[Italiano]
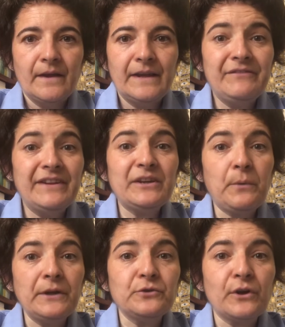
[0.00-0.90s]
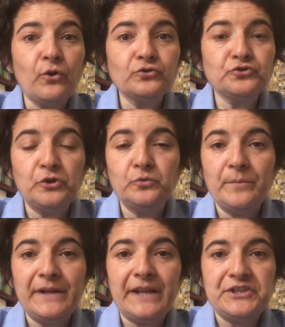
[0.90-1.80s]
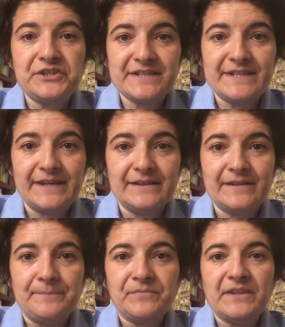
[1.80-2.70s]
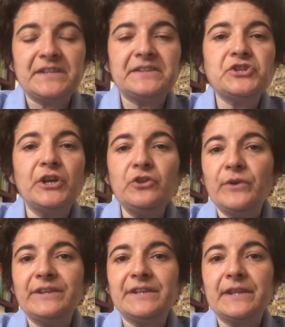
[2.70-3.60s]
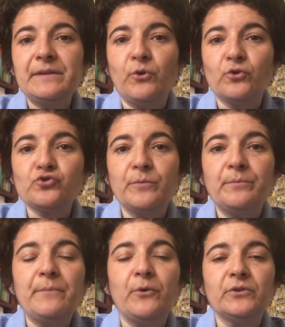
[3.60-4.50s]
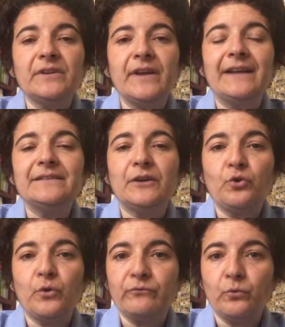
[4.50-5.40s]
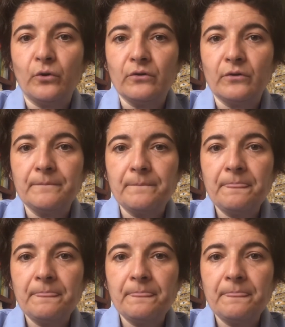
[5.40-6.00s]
Il 24 agosto del 2017 700 ettari di bosco in Piemonte andarono a fuoco.